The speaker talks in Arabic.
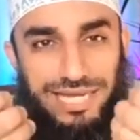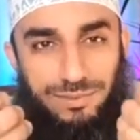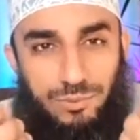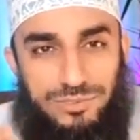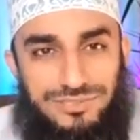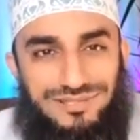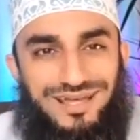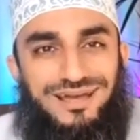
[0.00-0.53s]

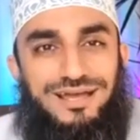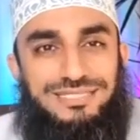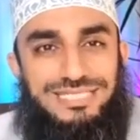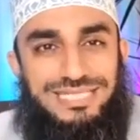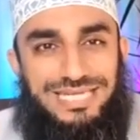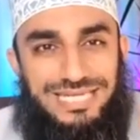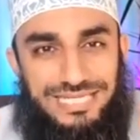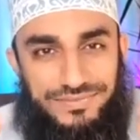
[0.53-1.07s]
المطلقة
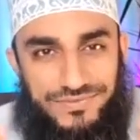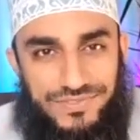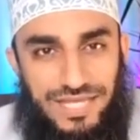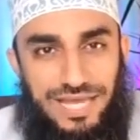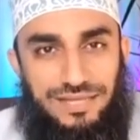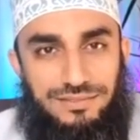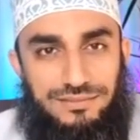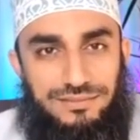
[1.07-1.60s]

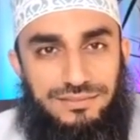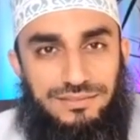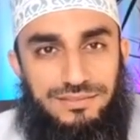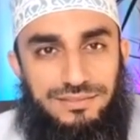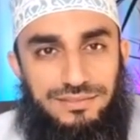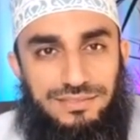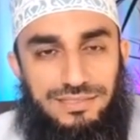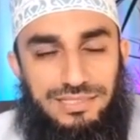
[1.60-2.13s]
للإنسان
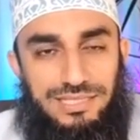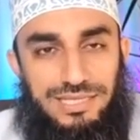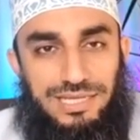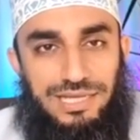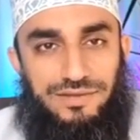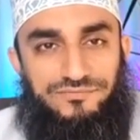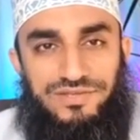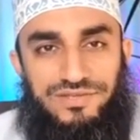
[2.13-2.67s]

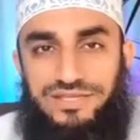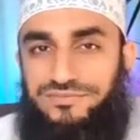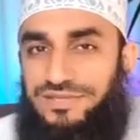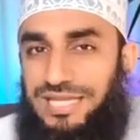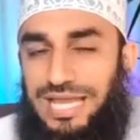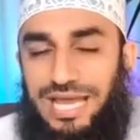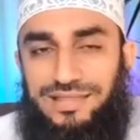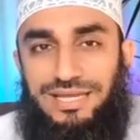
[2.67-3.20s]
آه، في
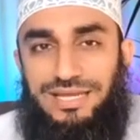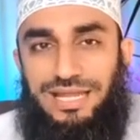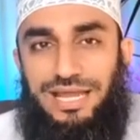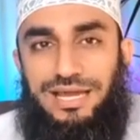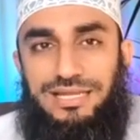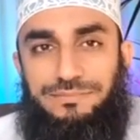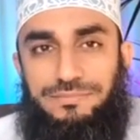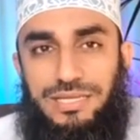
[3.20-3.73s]
في هذا
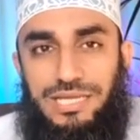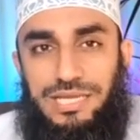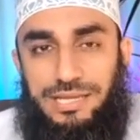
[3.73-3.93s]
العالم